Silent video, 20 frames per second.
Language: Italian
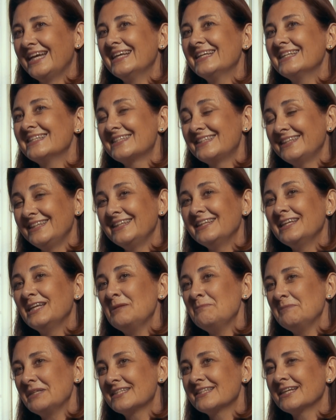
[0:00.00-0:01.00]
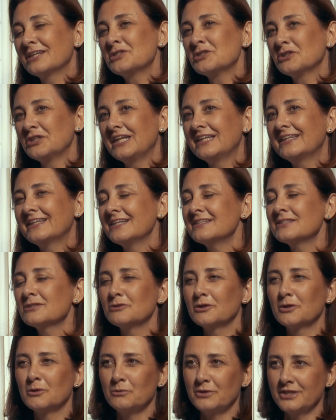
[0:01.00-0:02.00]
Sì, il messaggio del
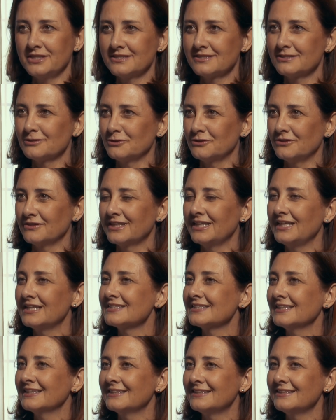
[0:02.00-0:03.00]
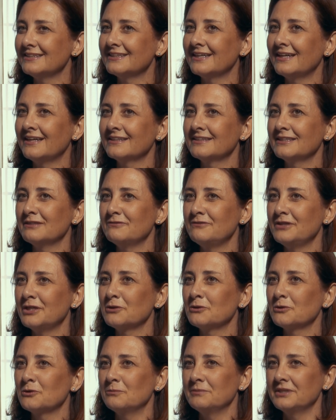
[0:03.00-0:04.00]
testo è questo, che la santità
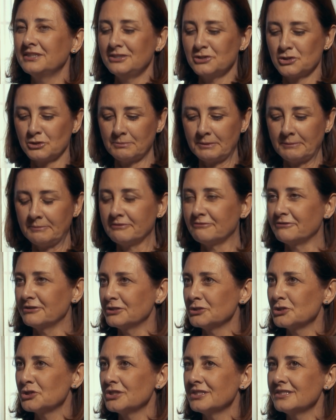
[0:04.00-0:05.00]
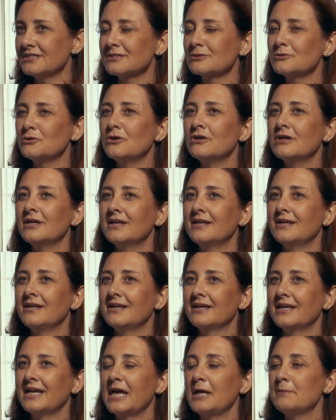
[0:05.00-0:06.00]
davvero, come dice Papa Francesco,
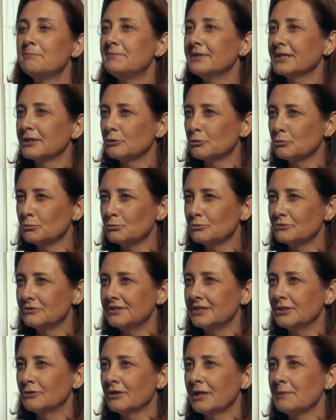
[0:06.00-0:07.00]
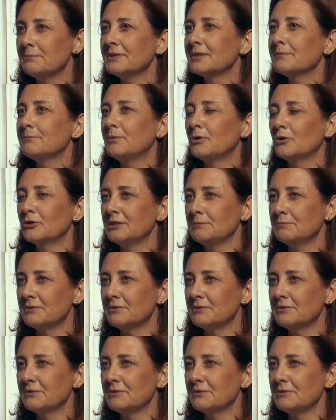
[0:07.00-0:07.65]
è per tutti, non è per pochi